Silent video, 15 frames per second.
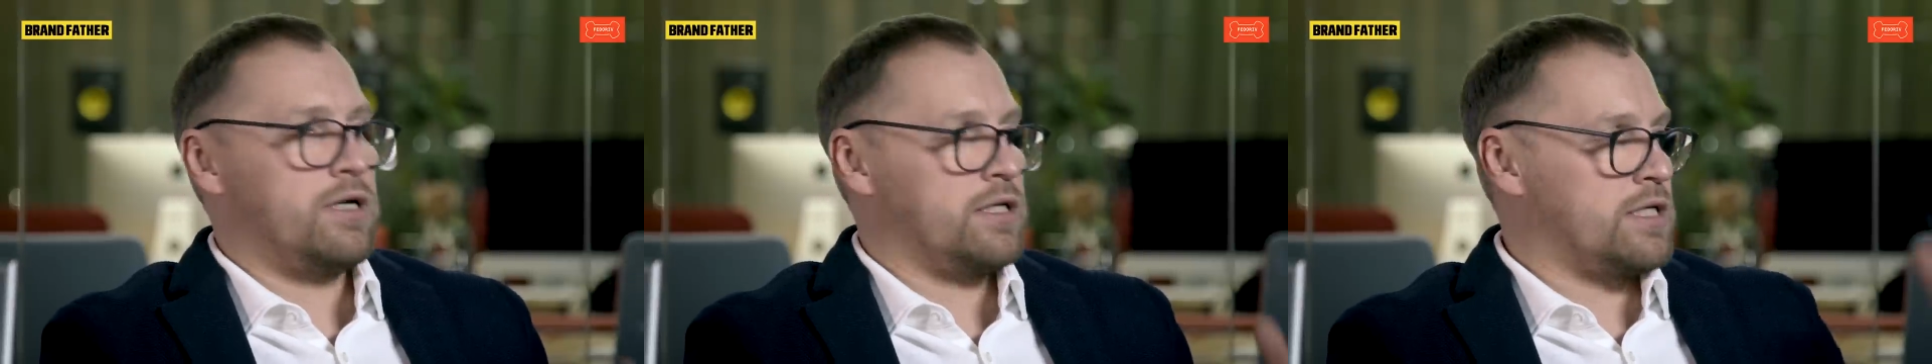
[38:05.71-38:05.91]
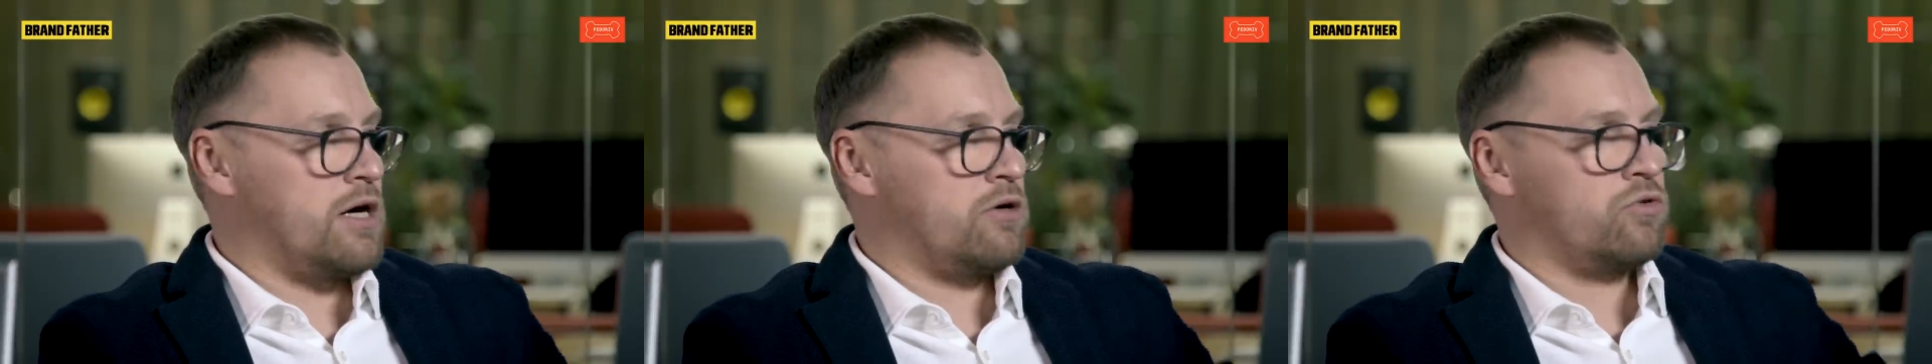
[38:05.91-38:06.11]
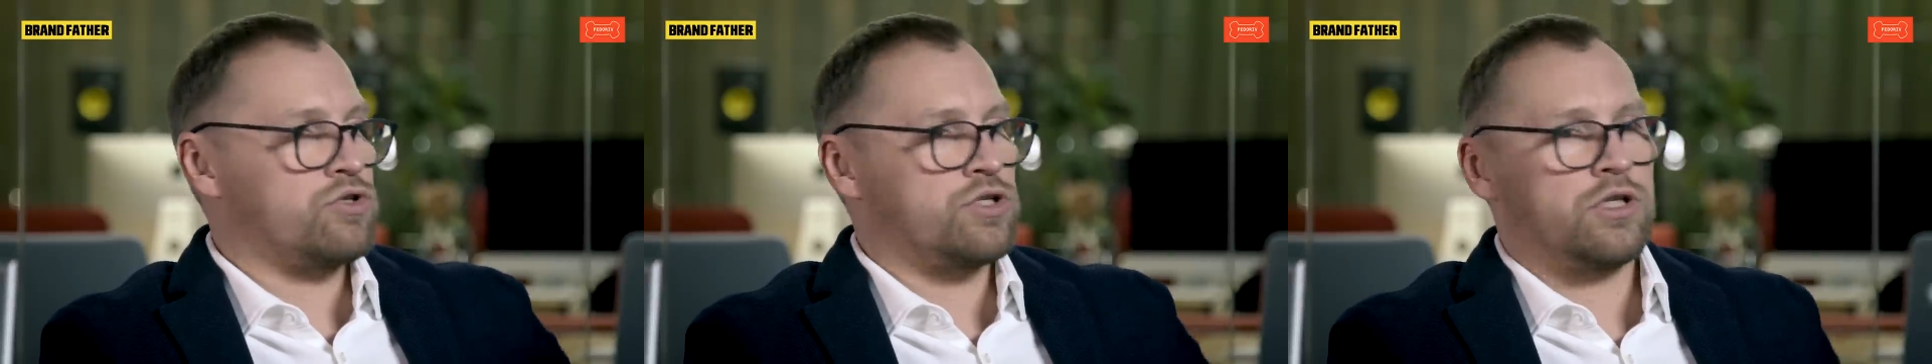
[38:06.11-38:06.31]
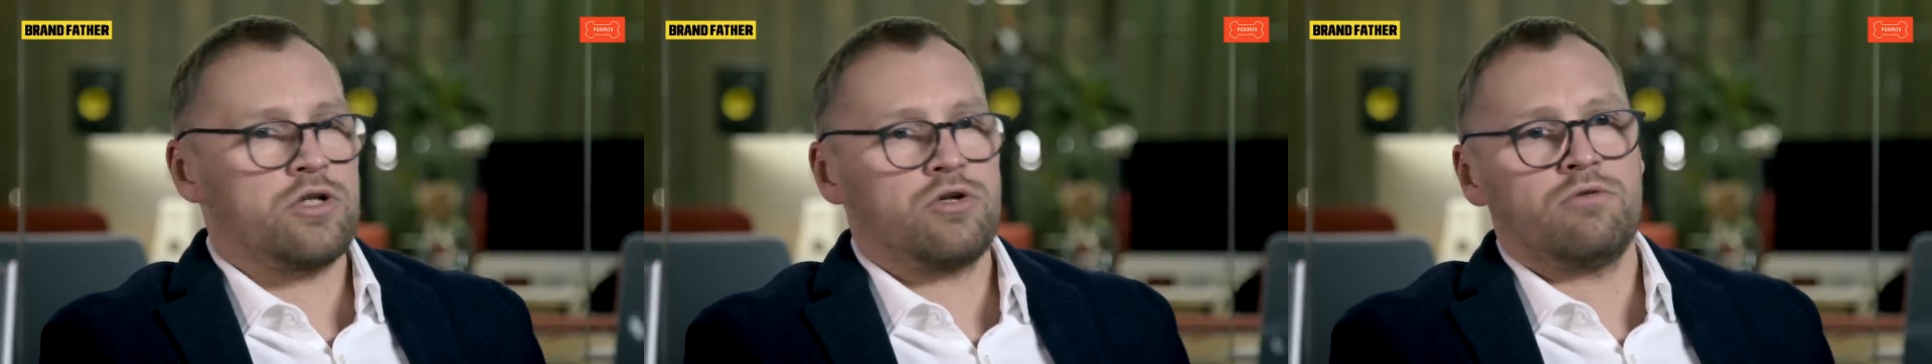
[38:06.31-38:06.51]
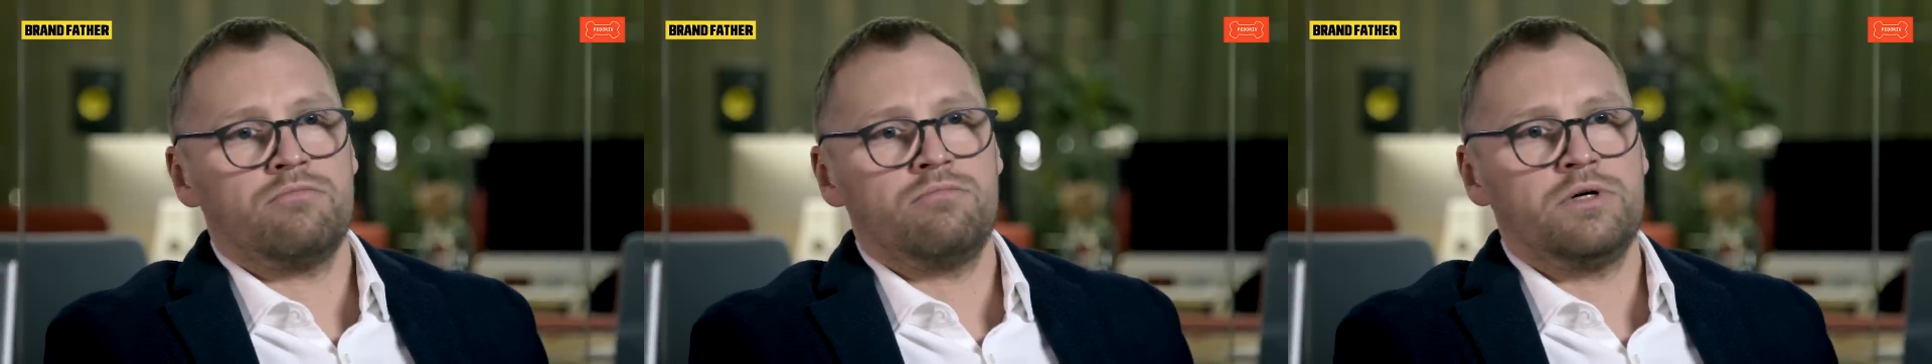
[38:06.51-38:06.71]
хотя он уже на
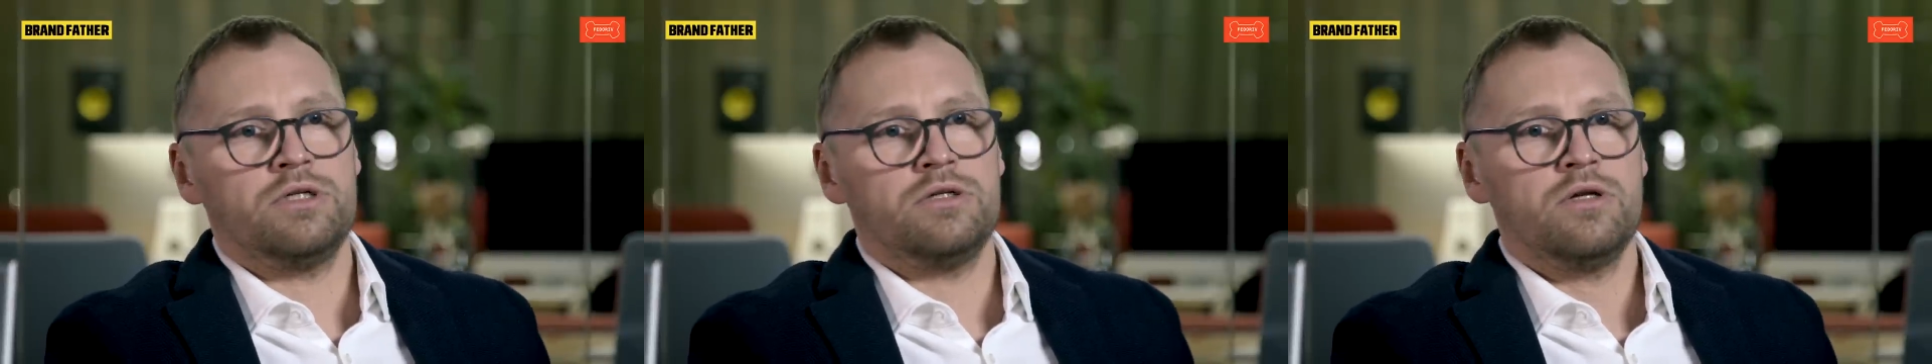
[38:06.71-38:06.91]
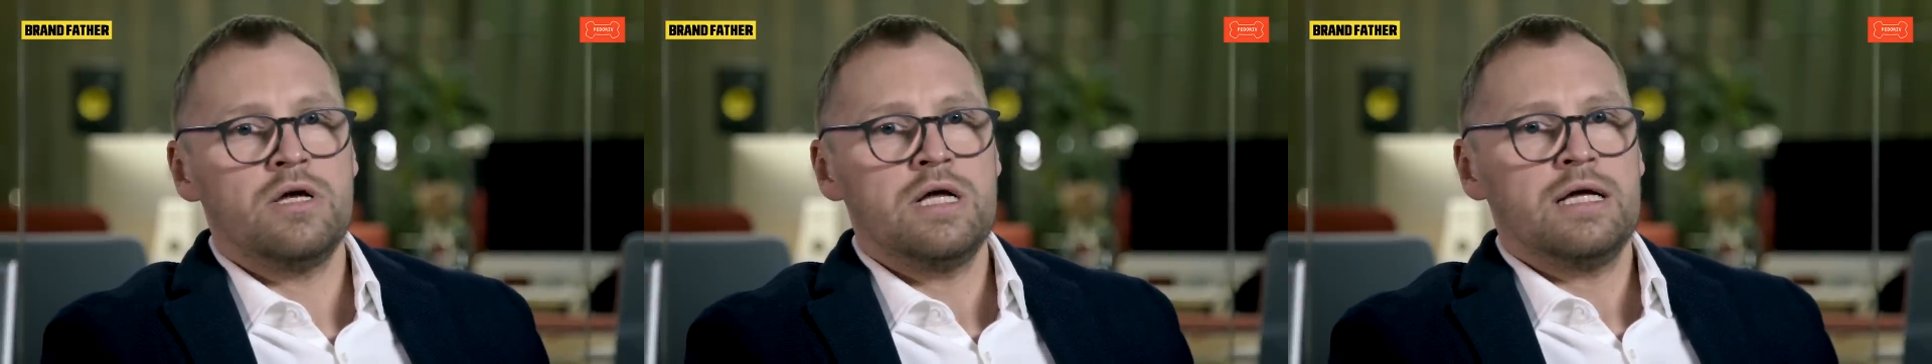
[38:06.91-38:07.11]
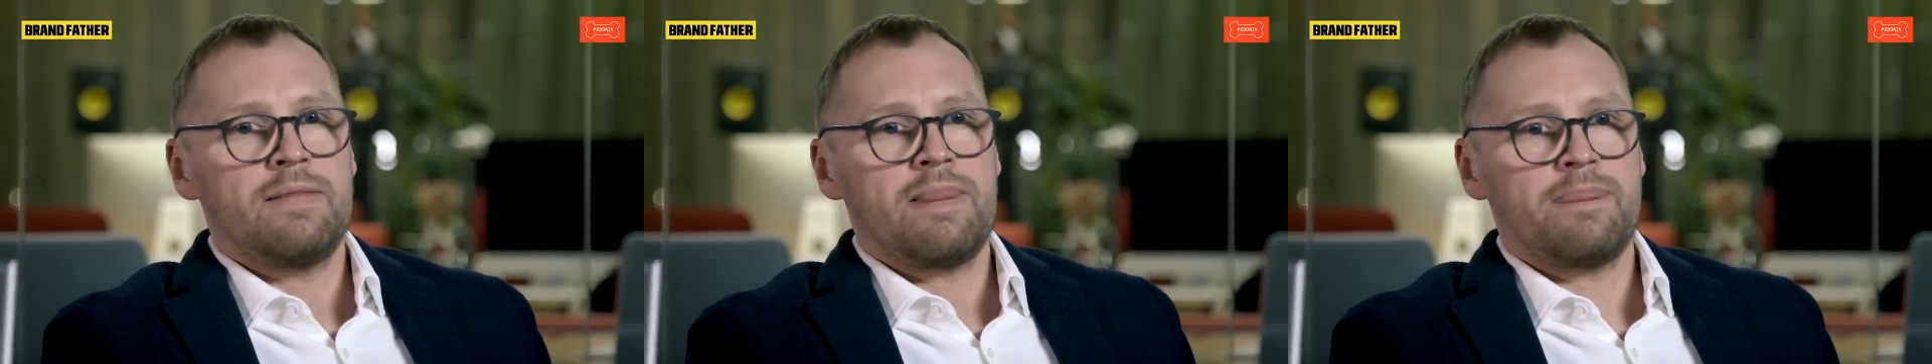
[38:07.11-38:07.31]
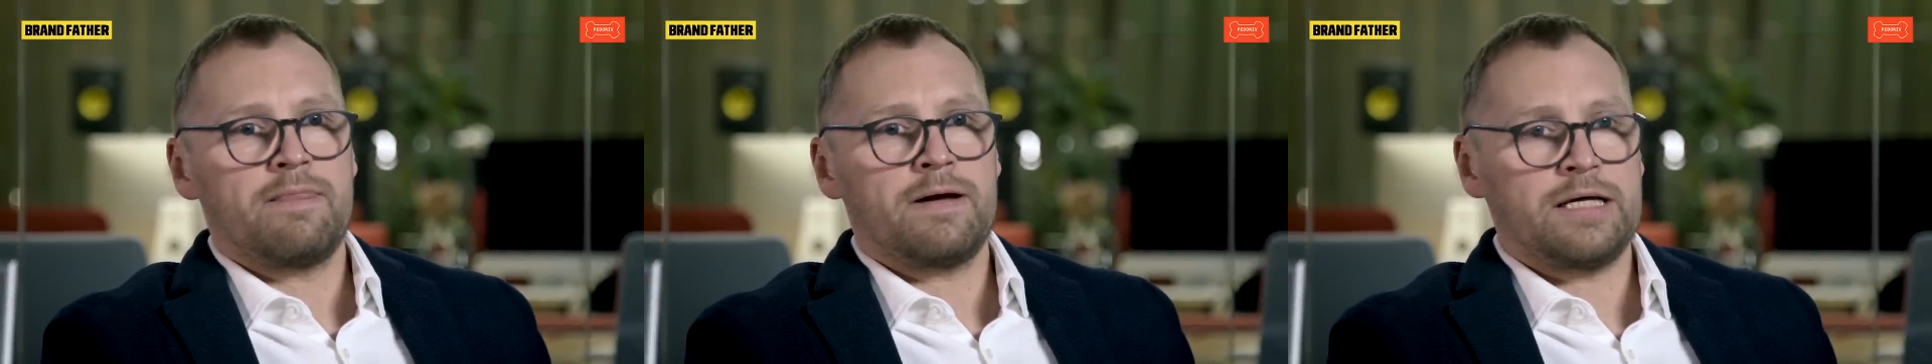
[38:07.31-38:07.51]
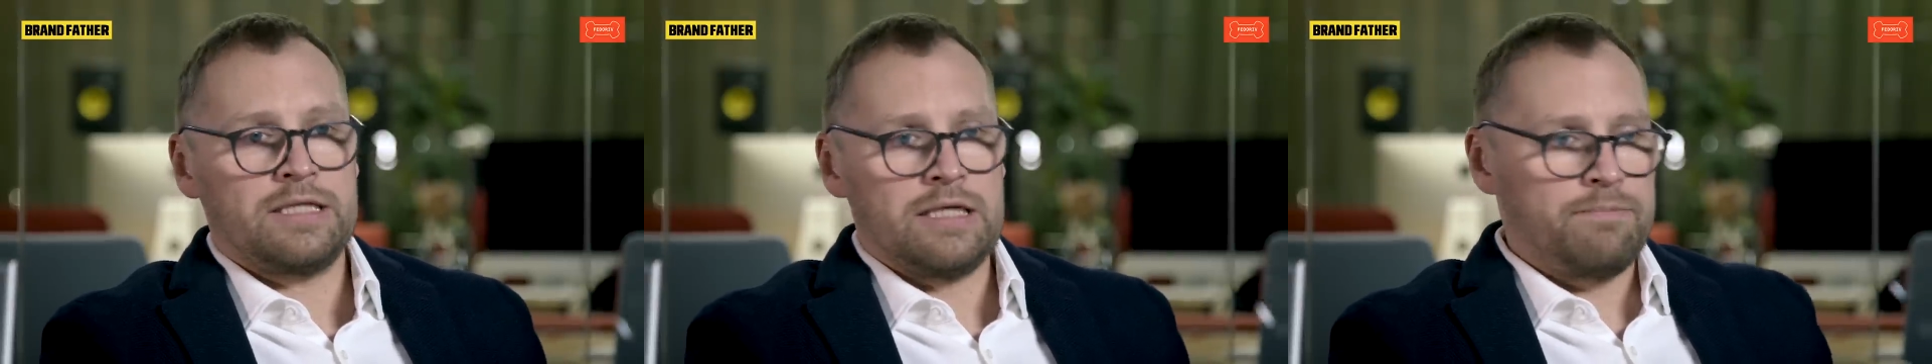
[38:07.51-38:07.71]
нем был
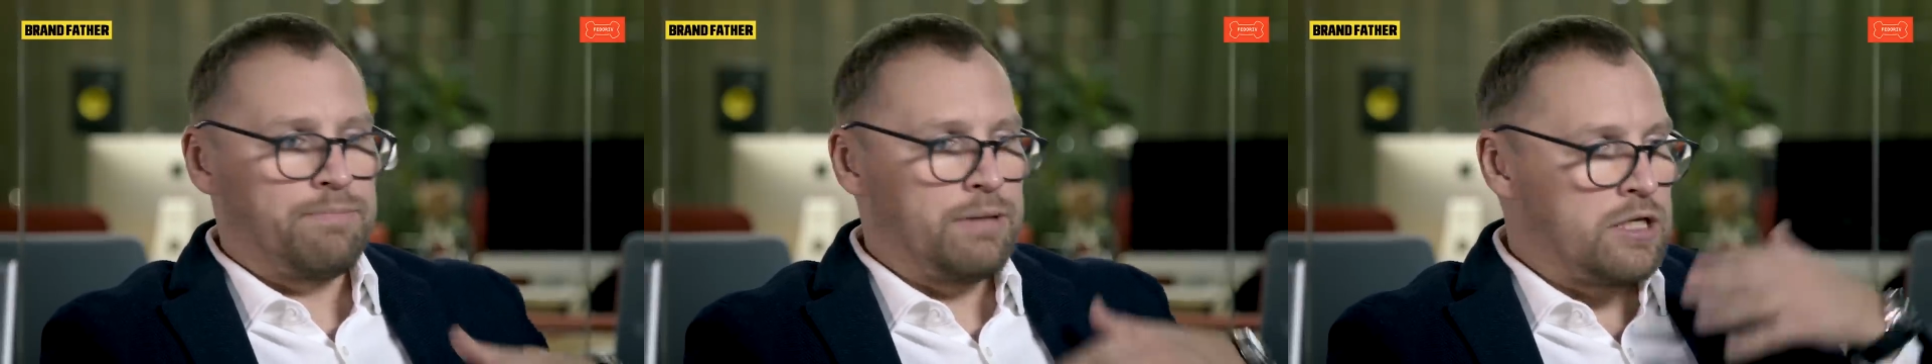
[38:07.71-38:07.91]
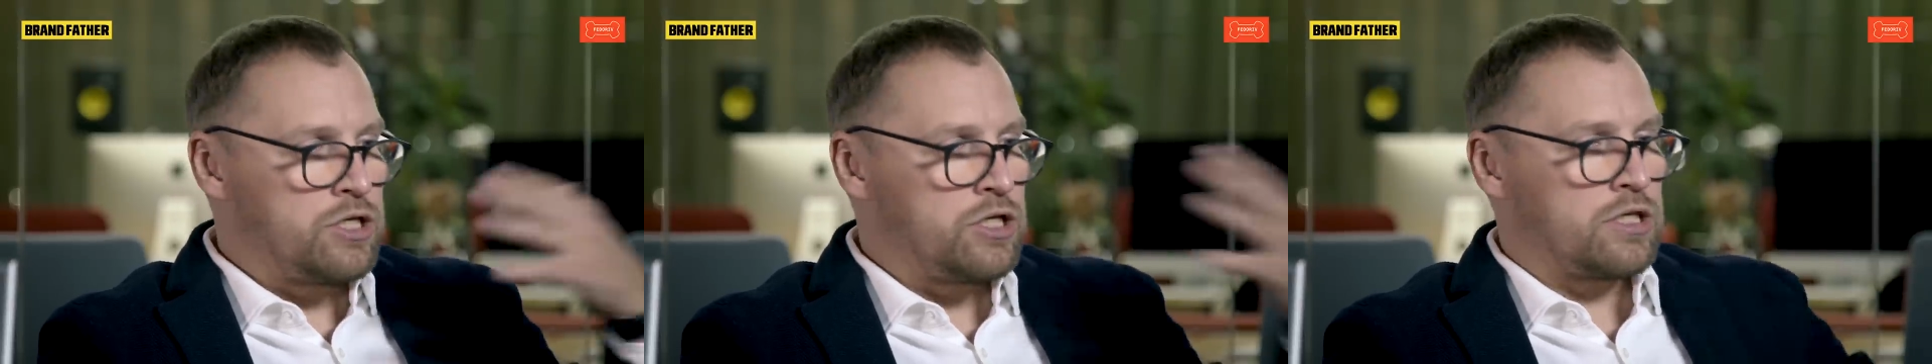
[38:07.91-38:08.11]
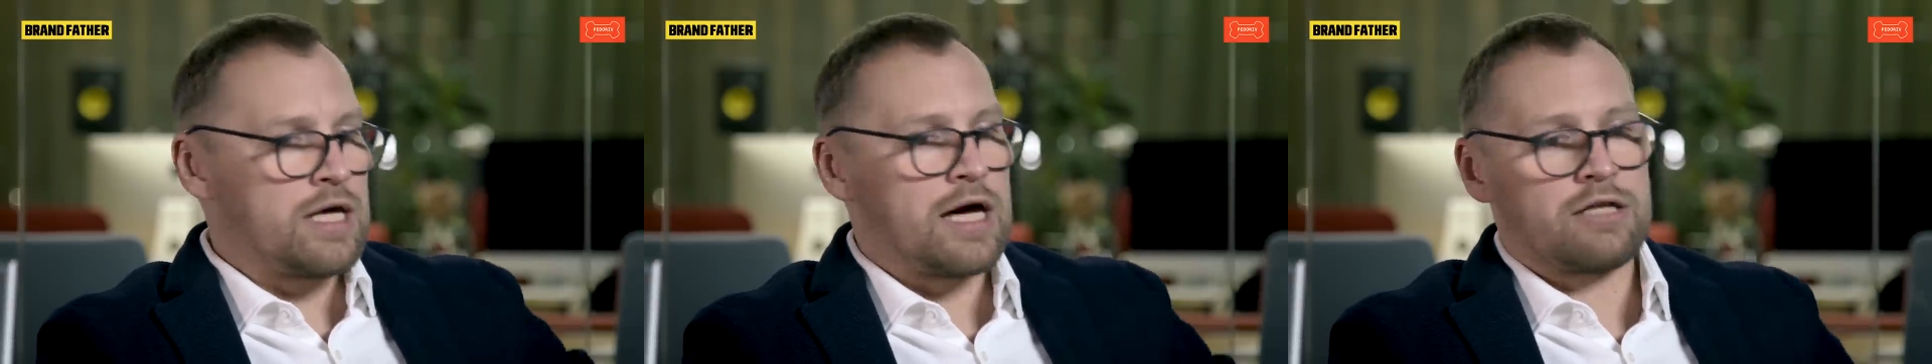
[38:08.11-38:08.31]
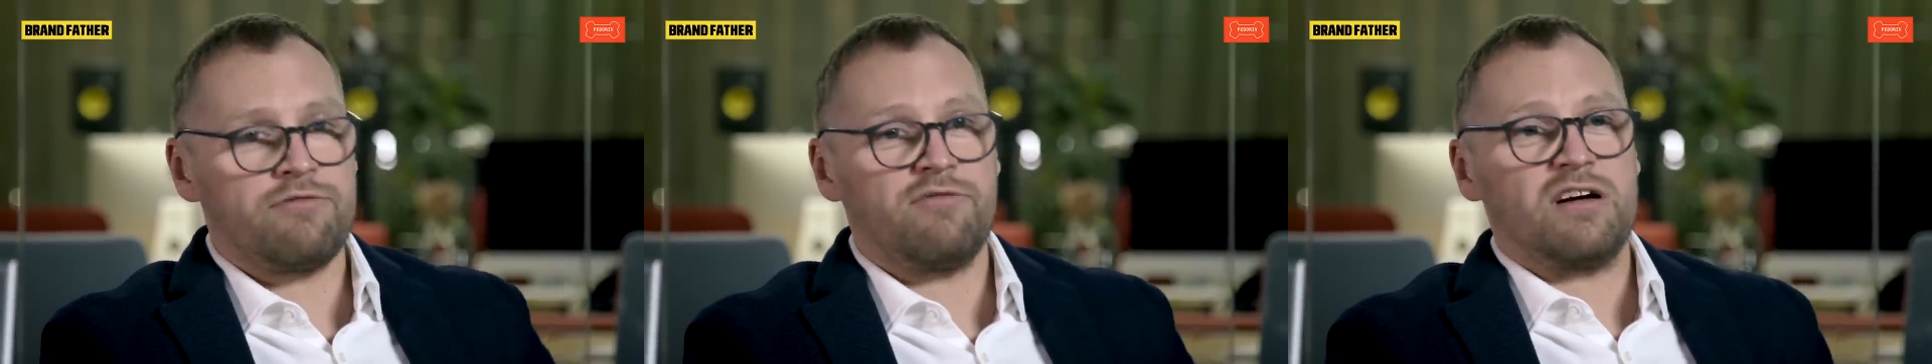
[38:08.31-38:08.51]
хотел перечитать